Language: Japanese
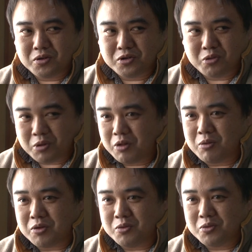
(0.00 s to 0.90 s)
人だと
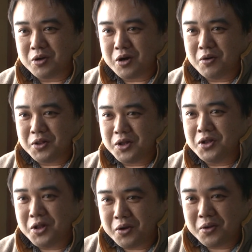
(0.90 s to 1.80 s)
かそういうのは変わらない
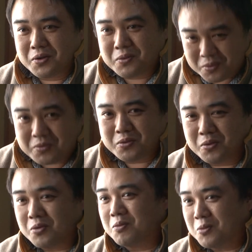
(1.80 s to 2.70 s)
んで
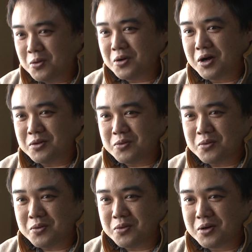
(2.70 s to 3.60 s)
今後もあ
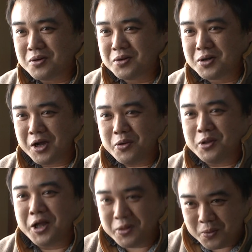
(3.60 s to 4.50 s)
の通い
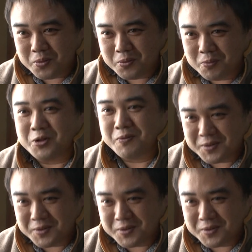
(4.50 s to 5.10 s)
たいと思ってま